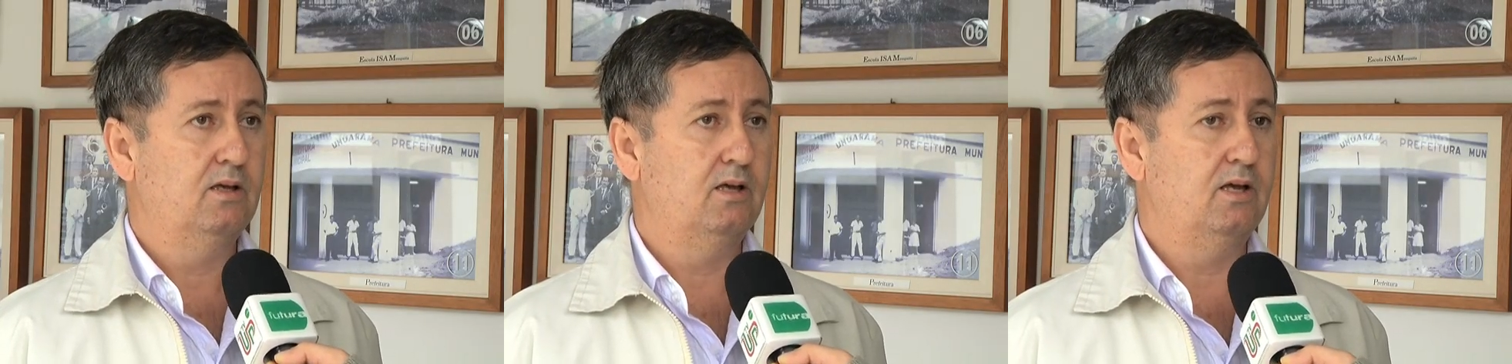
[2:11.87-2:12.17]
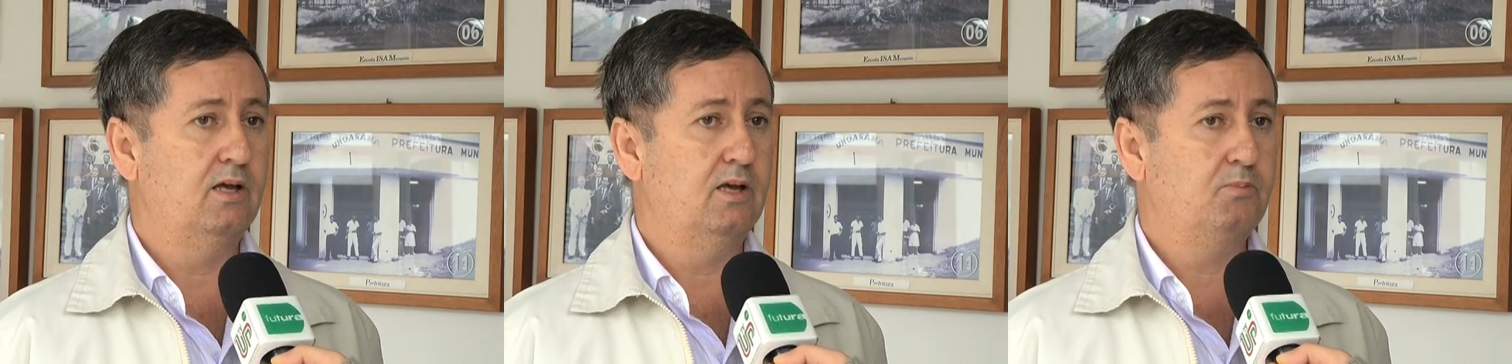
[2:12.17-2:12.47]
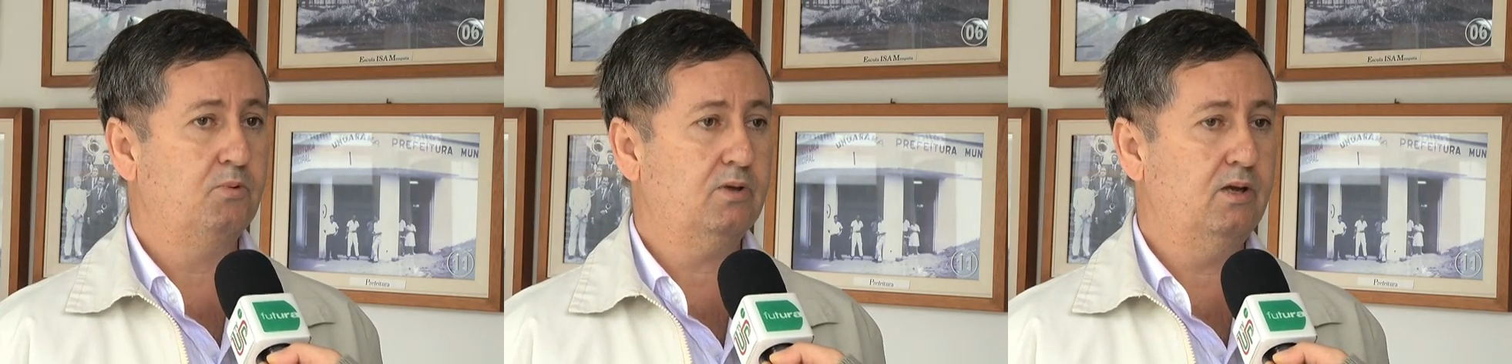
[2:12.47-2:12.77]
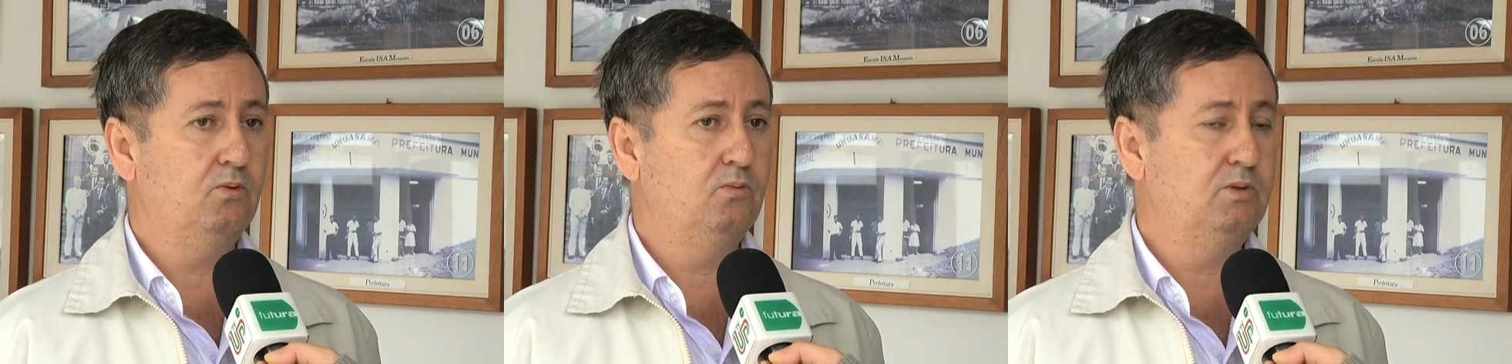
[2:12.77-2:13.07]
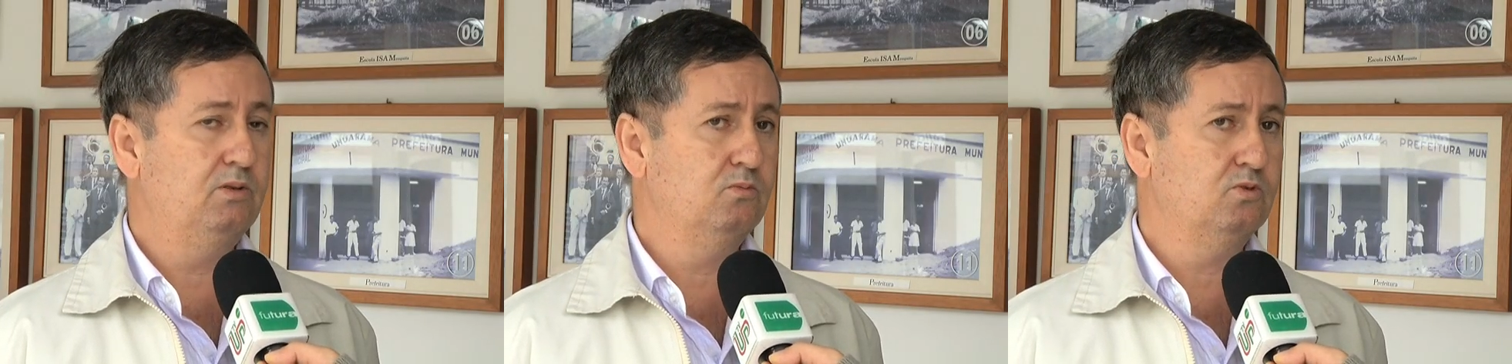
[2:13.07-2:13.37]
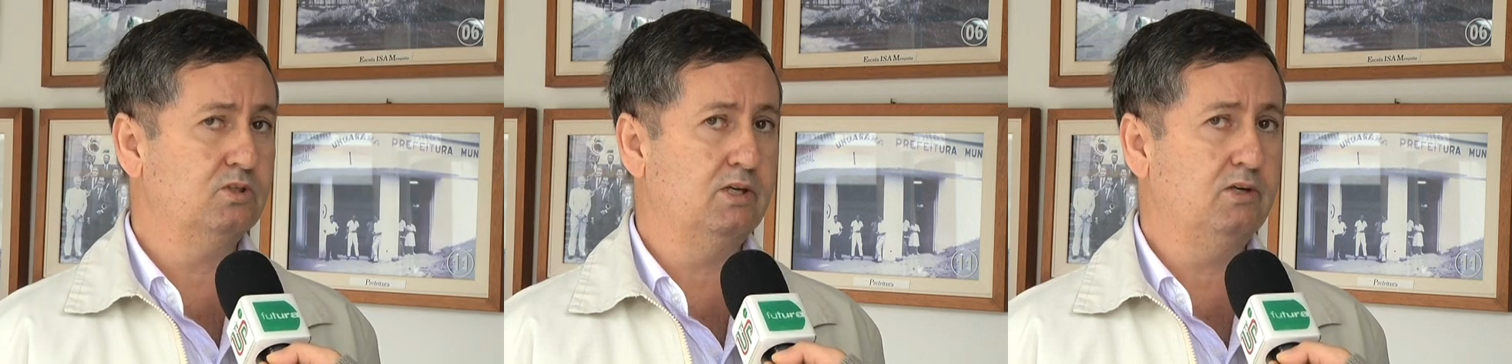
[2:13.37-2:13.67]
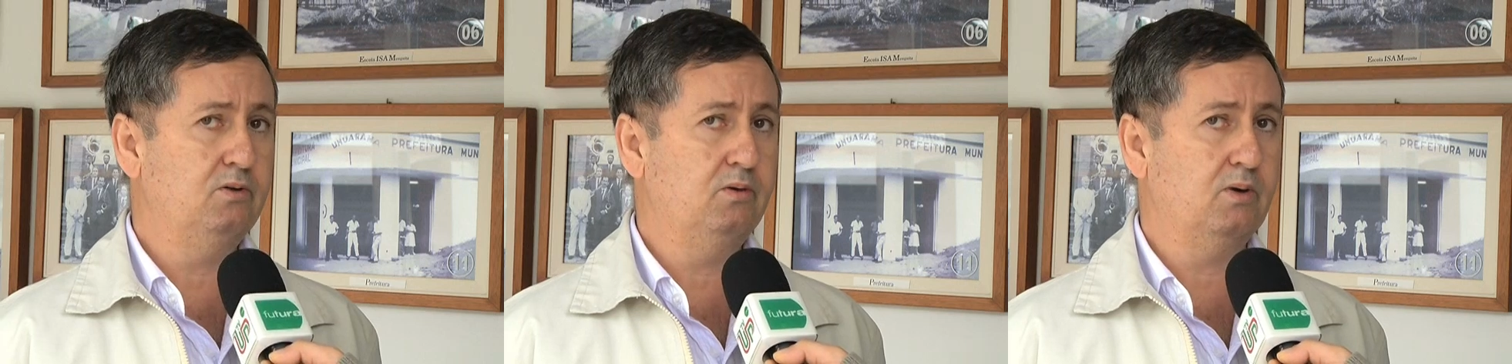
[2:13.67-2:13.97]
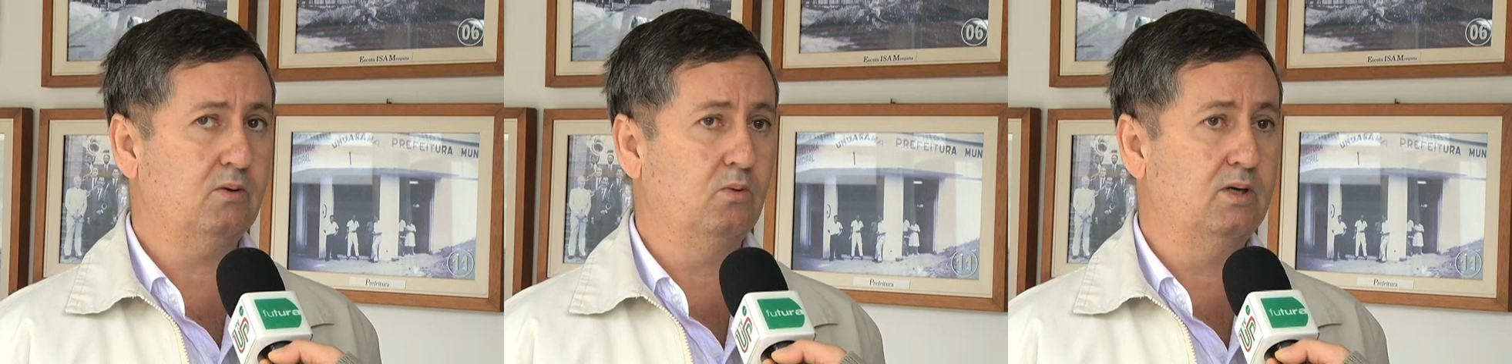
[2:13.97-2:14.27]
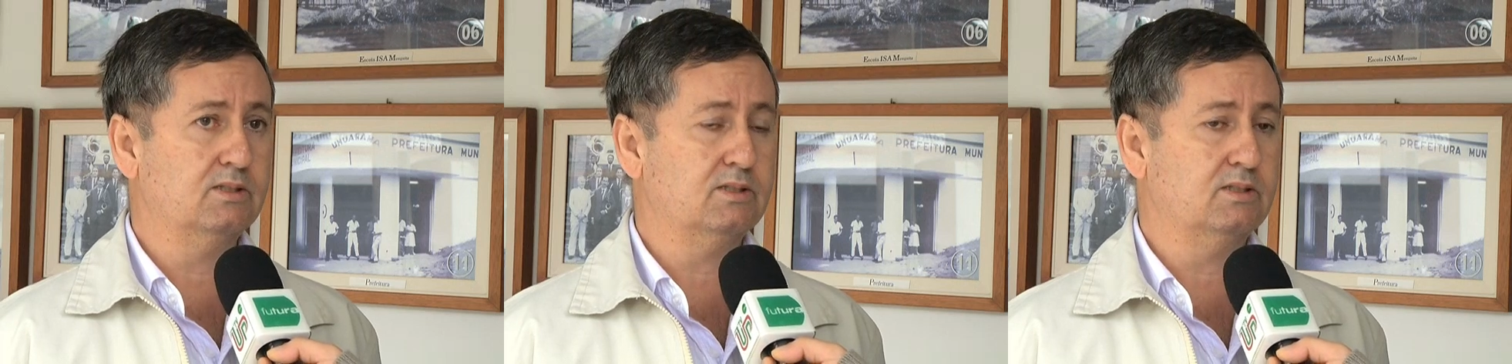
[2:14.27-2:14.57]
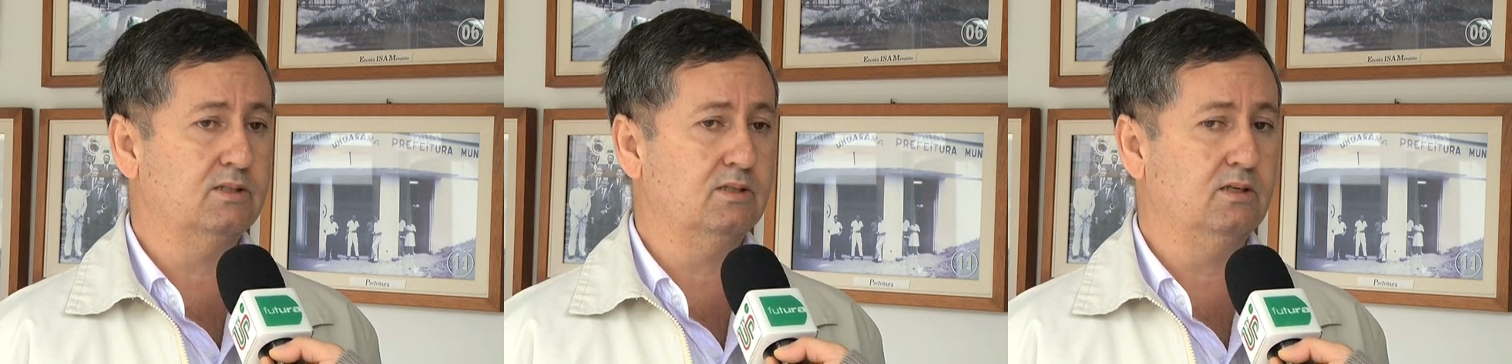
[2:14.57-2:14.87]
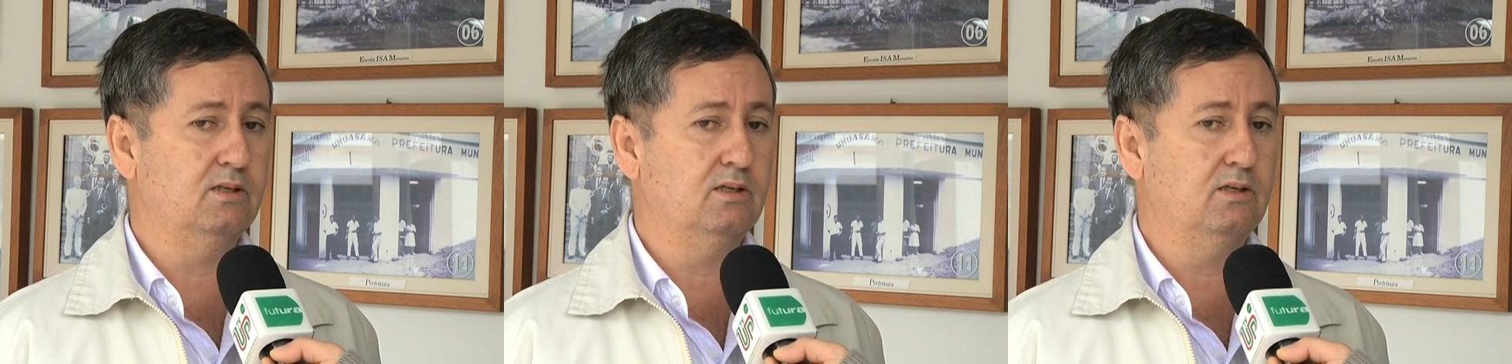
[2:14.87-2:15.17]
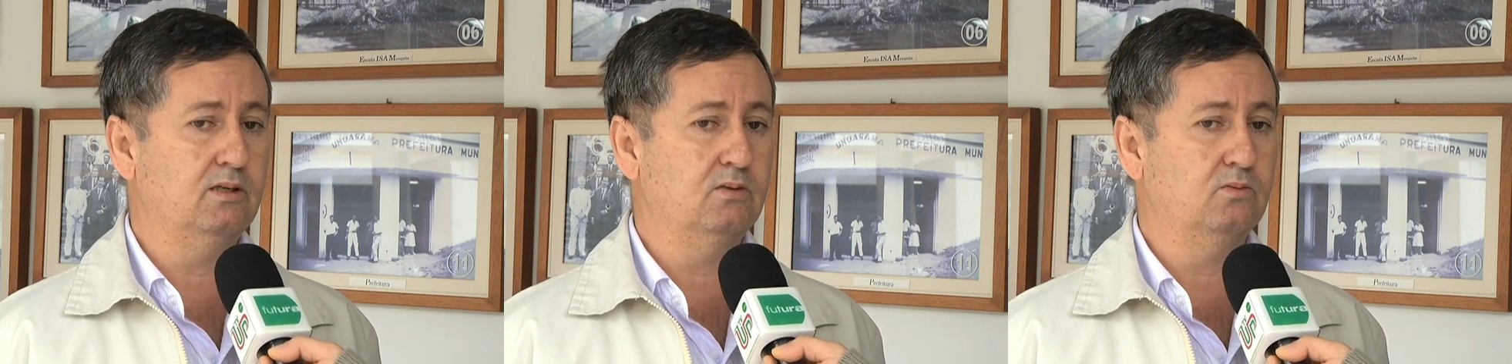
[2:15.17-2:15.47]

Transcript: É, porque o mini museu é uma coisa assim que